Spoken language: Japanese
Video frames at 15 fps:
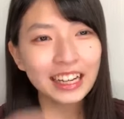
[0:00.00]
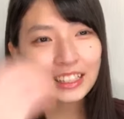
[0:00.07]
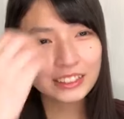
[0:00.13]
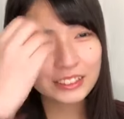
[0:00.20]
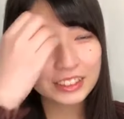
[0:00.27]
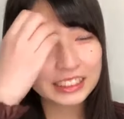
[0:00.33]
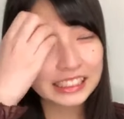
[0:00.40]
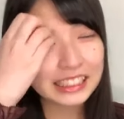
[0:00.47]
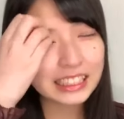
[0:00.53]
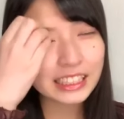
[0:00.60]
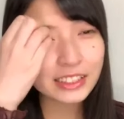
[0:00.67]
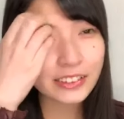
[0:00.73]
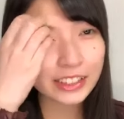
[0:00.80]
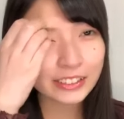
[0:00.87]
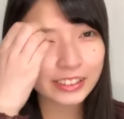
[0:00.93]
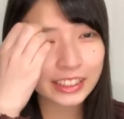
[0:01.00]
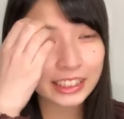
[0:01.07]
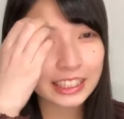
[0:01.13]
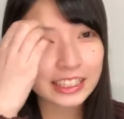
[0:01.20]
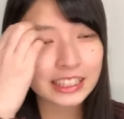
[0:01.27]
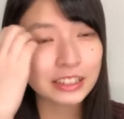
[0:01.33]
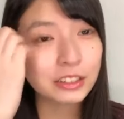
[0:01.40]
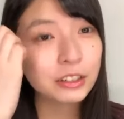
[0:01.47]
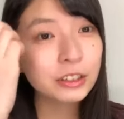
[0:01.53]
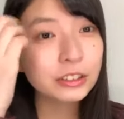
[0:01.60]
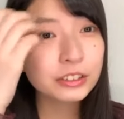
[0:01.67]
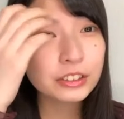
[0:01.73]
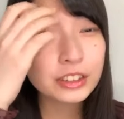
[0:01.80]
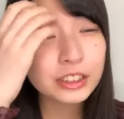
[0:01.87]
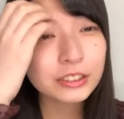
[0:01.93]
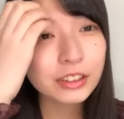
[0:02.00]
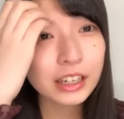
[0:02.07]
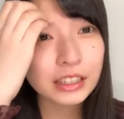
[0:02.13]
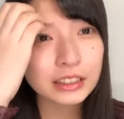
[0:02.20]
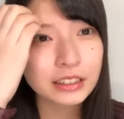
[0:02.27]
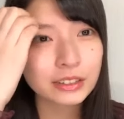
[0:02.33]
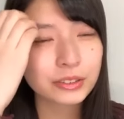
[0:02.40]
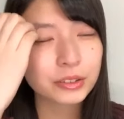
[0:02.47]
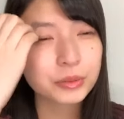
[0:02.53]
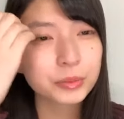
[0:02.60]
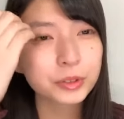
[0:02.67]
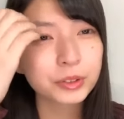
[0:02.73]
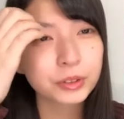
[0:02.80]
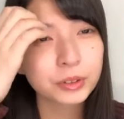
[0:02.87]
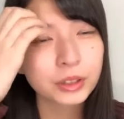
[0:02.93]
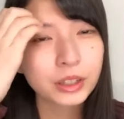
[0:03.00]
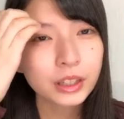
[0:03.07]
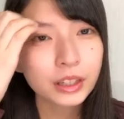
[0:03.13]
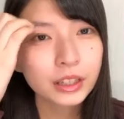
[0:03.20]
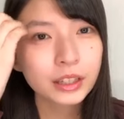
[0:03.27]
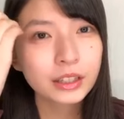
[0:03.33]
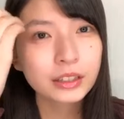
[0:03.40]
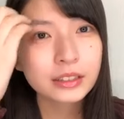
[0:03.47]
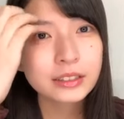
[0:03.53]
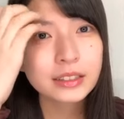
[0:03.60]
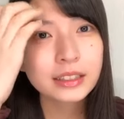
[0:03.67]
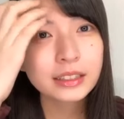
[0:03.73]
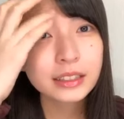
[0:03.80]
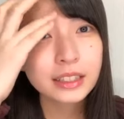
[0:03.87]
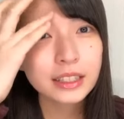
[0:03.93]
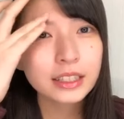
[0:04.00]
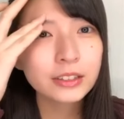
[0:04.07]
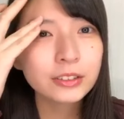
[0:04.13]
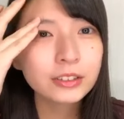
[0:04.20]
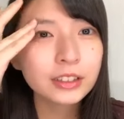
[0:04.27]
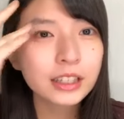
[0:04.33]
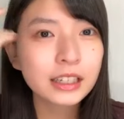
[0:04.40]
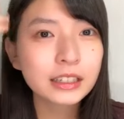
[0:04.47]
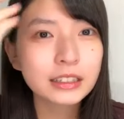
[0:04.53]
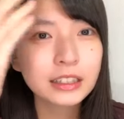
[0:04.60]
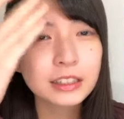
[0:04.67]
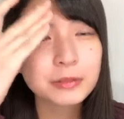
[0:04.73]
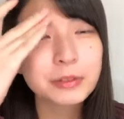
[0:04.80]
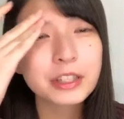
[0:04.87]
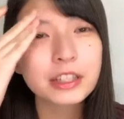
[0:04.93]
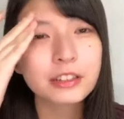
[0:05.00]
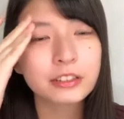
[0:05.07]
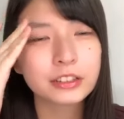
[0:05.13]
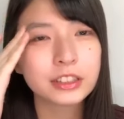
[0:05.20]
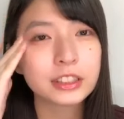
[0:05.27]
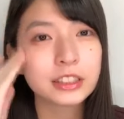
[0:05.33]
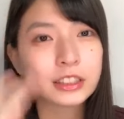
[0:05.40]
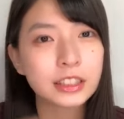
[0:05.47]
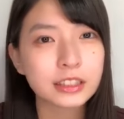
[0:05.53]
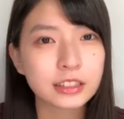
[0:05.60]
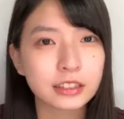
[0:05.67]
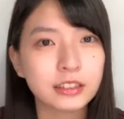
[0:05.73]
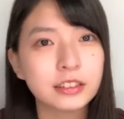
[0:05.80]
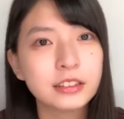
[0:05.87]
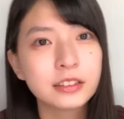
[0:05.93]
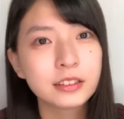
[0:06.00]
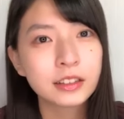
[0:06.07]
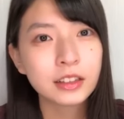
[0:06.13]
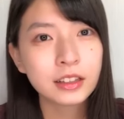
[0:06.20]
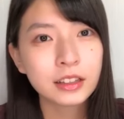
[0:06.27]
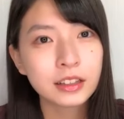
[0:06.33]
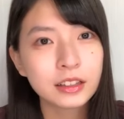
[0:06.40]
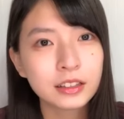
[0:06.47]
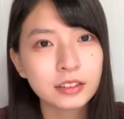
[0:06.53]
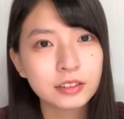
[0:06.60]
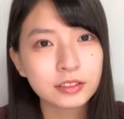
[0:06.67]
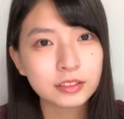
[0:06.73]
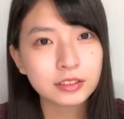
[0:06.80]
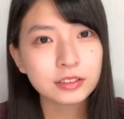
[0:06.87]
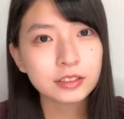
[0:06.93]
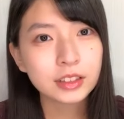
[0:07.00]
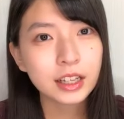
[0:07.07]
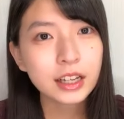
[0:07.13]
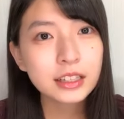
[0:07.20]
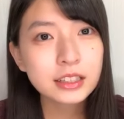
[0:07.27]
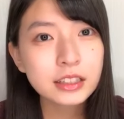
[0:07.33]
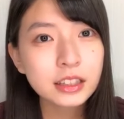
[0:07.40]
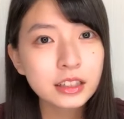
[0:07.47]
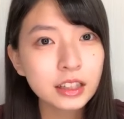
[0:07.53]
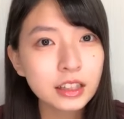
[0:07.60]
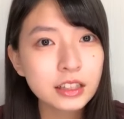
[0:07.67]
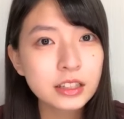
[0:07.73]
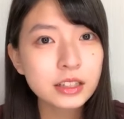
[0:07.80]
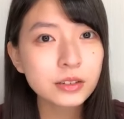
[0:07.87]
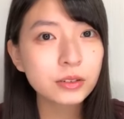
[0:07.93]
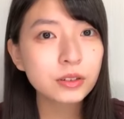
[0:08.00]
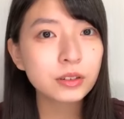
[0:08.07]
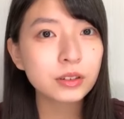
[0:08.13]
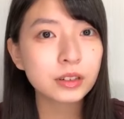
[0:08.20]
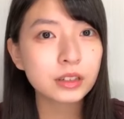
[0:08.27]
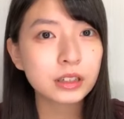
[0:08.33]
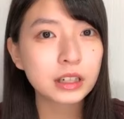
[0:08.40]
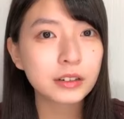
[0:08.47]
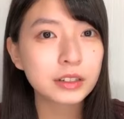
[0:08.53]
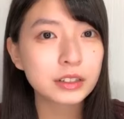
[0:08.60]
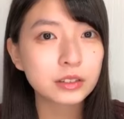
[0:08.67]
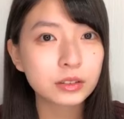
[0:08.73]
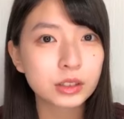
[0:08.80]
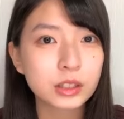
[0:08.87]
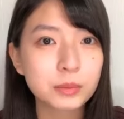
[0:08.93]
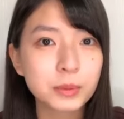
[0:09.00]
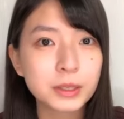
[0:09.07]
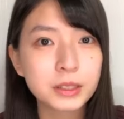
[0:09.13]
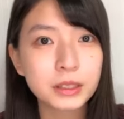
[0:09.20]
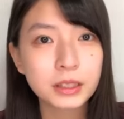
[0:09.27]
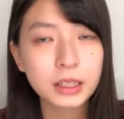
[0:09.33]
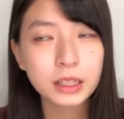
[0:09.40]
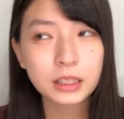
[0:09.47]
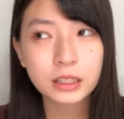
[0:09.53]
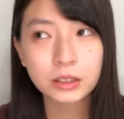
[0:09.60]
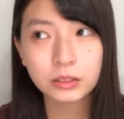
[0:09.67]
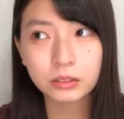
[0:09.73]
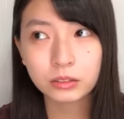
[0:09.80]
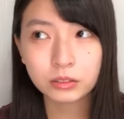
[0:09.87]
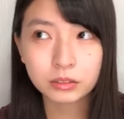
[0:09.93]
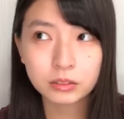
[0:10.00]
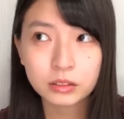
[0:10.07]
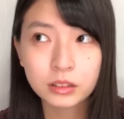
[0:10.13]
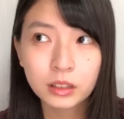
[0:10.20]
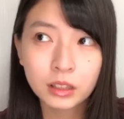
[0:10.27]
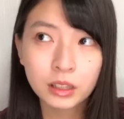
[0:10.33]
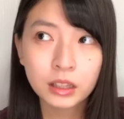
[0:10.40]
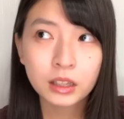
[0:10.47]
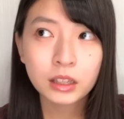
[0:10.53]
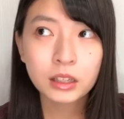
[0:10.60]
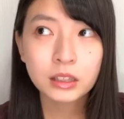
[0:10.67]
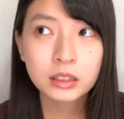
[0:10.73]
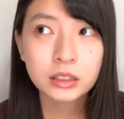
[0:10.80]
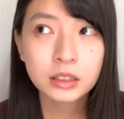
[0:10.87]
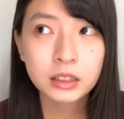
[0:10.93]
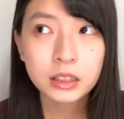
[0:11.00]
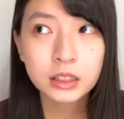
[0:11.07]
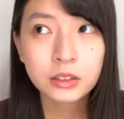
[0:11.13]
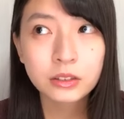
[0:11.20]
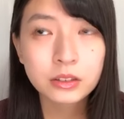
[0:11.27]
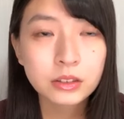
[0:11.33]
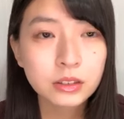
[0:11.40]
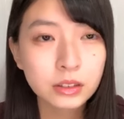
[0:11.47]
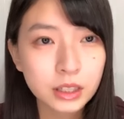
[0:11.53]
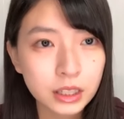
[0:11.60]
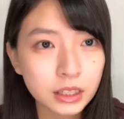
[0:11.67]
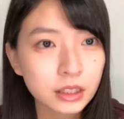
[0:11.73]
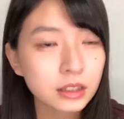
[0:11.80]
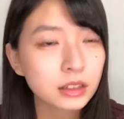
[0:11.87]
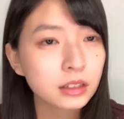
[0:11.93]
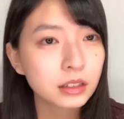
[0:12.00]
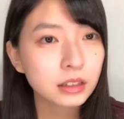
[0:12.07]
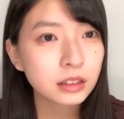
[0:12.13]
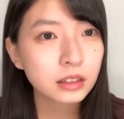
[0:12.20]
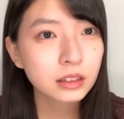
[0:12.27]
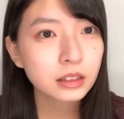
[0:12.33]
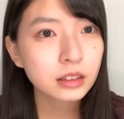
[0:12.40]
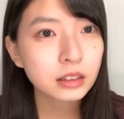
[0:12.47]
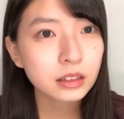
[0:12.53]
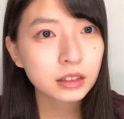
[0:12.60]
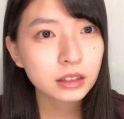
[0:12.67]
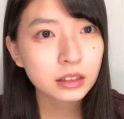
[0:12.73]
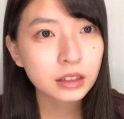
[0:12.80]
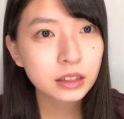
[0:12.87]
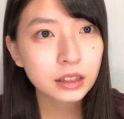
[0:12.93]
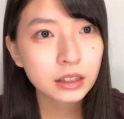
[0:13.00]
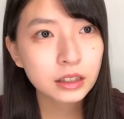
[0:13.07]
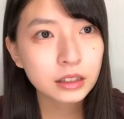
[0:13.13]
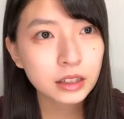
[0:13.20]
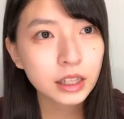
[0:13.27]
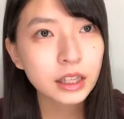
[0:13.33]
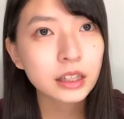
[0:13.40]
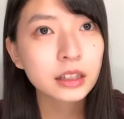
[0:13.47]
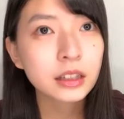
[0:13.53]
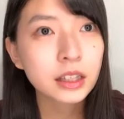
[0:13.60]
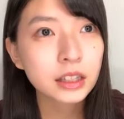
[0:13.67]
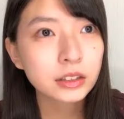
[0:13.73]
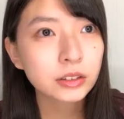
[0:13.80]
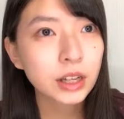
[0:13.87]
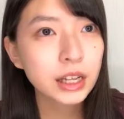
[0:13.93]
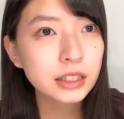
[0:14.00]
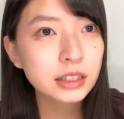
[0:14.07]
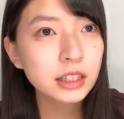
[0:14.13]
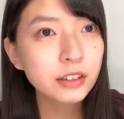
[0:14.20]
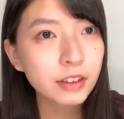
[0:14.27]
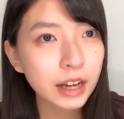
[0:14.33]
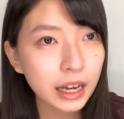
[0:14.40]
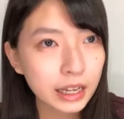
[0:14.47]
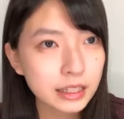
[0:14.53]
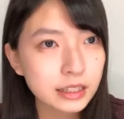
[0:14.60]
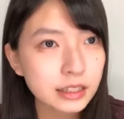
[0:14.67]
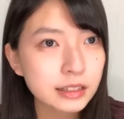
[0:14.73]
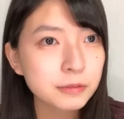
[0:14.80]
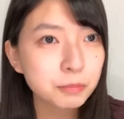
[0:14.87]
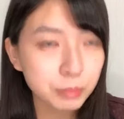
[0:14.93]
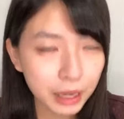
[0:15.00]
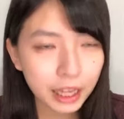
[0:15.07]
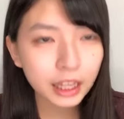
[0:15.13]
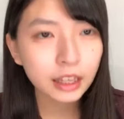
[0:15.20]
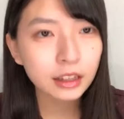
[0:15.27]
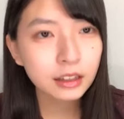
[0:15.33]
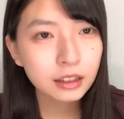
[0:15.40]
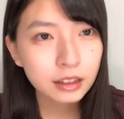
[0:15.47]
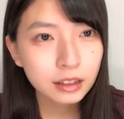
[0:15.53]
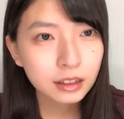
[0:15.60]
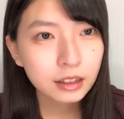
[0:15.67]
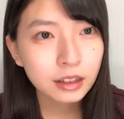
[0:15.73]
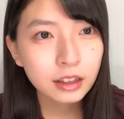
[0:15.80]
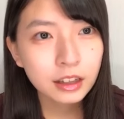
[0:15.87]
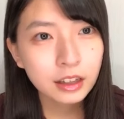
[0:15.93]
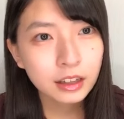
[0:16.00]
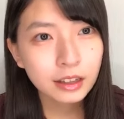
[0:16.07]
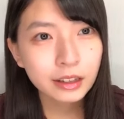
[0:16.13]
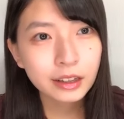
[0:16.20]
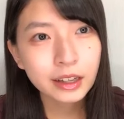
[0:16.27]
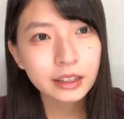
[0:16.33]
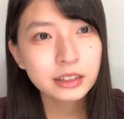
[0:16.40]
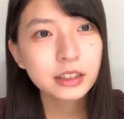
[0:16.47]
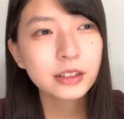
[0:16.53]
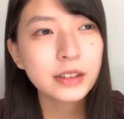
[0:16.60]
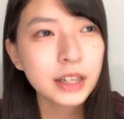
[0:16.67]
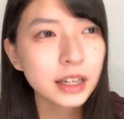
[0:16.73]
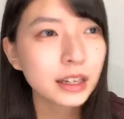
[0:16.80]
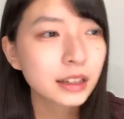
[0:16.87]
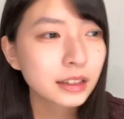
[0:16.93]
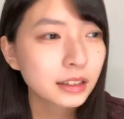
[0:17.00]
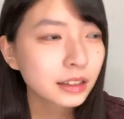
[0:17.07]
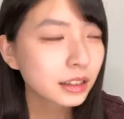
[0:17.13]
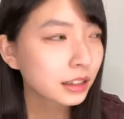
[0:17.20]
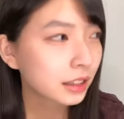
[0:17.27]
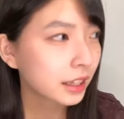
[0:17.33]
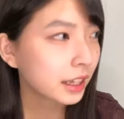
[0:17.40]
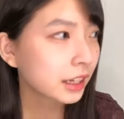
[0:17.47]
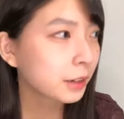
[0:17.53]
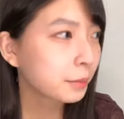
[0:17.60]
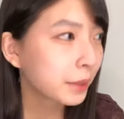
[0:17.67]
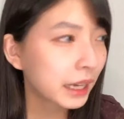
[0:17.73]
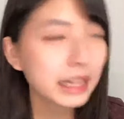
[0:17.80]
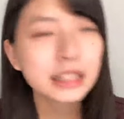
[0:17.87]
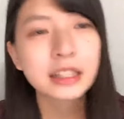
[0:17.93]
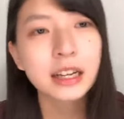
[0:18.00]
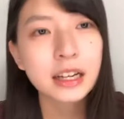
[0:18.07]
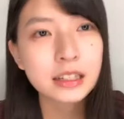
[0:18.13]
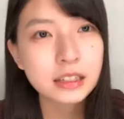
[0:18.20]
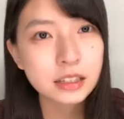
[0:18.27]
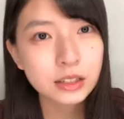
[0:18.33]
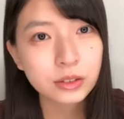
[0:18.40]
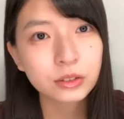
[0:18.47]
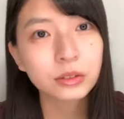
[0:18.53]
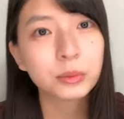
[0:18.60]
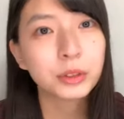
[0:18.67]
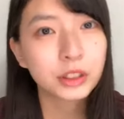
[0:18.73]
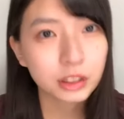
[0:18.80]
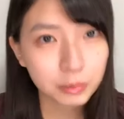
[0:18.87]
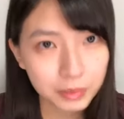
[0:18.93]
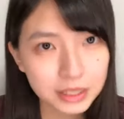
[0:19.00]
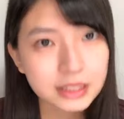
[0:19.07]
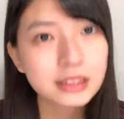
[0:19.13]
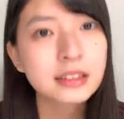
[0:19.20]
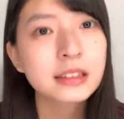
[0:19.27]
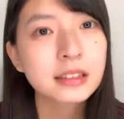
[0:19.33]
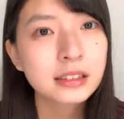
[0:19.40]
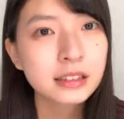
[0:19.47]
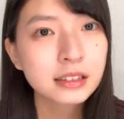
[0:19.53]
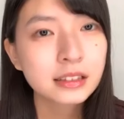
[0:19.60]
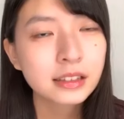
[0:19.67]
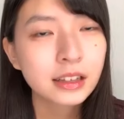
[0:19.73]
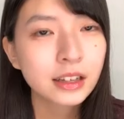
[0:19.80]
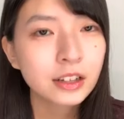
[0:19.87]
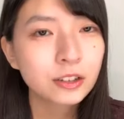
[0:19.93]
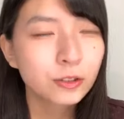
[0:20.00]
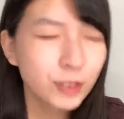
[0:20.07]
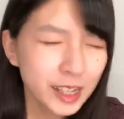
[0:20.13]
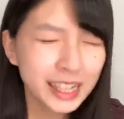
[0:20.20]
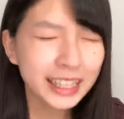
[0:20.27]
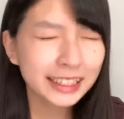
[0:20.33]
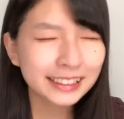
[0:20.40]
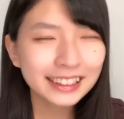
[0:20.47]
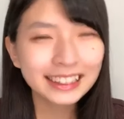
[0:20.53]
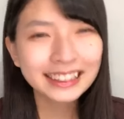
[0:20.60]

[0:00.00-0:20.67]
あのひいき目とかなしに本当によかったと思う素敵いろんな方に見てほしいですうん明日何時頃かはちょっと決めてないけど昼過ぎでえっ、ー、と明日は配信前明日は映画前に配信しようと思ってますウィ